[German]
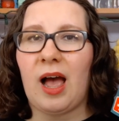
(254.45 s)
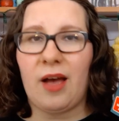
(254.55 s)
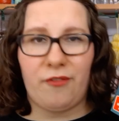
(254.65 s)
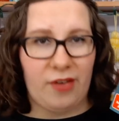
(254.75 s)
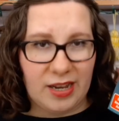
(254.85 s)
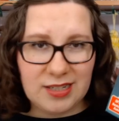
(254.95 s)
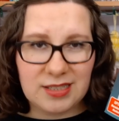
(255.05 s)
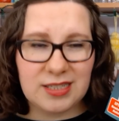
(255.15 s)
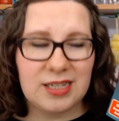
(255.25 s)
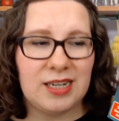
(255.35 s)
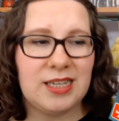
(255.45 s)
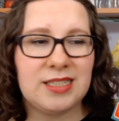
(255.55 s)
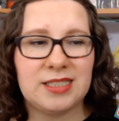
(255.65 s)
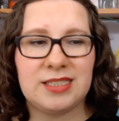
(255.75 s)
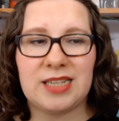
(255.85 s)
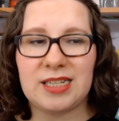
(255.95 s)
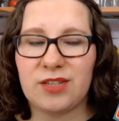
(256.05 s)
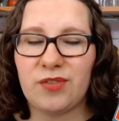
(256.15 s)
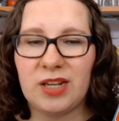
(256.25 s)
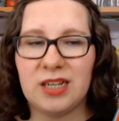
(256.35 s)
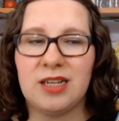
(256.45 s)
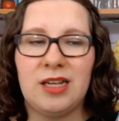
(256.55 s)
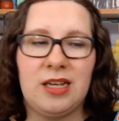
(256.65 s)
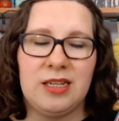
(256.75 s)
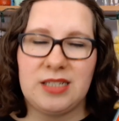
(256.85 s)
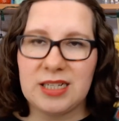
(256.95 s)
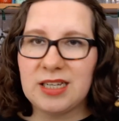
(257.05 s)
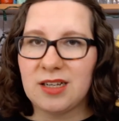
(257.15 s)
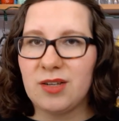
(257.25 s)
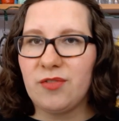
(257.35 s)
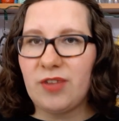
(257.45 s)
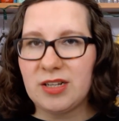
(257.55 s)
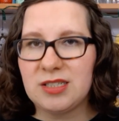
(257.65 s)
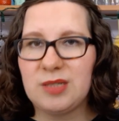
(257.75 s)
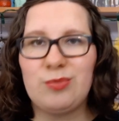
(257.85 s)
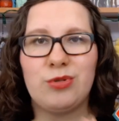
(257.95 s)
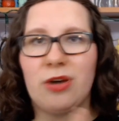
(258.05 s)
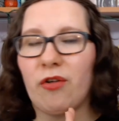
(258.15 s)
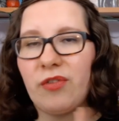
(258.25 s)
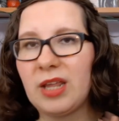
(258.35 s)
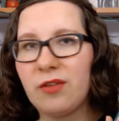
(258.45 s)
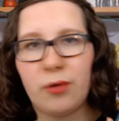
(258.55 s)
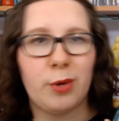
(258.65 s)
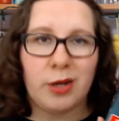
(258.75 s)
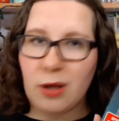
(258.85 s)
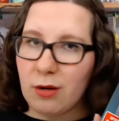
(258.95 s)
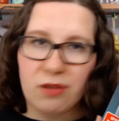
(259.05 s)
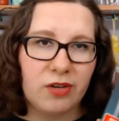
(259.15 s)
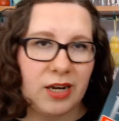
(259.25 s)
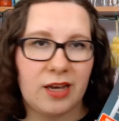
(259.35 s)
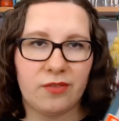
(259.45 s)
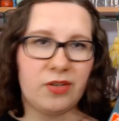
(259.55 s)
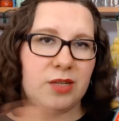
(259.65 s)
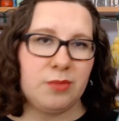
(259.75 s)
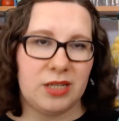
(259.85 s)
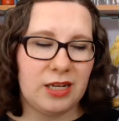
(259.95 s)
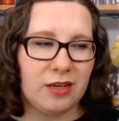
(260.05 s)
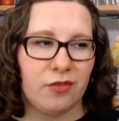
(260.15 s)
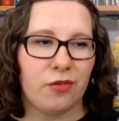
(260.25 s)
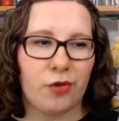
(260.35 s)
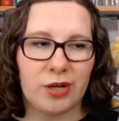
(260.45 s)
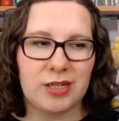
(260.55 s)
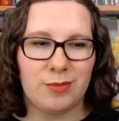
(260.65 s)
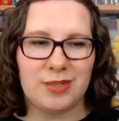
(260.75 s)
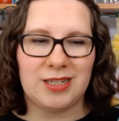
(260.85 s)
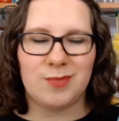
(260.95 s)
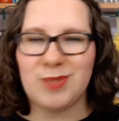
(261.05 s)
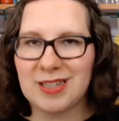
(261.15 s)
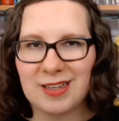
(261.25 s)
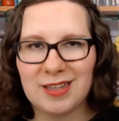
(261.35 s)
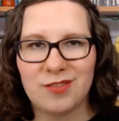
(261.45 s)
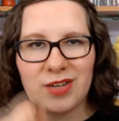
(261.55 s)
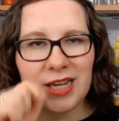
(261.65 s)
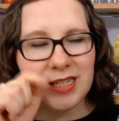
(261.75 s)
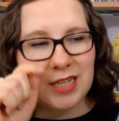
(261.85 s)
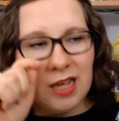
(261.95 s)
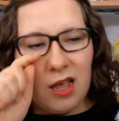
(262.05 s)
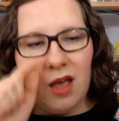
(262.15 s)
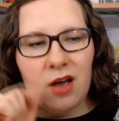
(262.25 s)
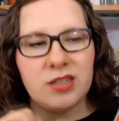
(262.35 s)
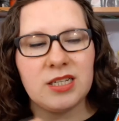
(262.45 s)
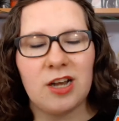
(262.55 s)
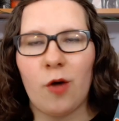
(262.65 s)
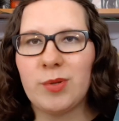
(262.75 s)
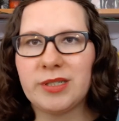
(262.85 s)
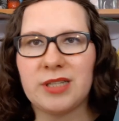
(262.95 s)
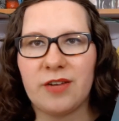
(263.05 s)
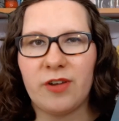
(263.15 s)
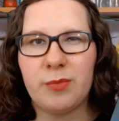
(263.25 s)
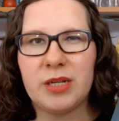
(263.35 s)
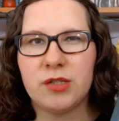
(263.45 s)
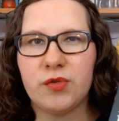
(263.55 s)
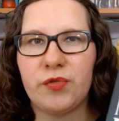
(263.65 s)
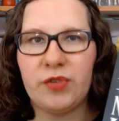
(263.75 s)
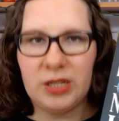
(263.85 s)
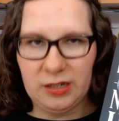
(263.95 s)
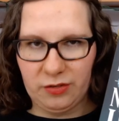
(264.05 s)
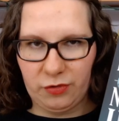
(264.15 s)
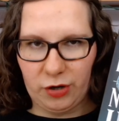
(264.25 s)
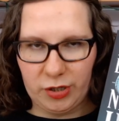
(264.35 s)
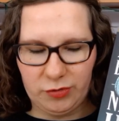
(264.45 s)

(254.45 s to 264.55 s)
Fantasy gelesen, sehr, sehr viele dickere Fantasy-Bücher, auch viel vom Knauer Verlag. Wenn ihr mich länger verfolgt habt, ihr das mitgekriegt vielleicht. Und ich glaube, es ist einfach mir jetzt so viel geworden.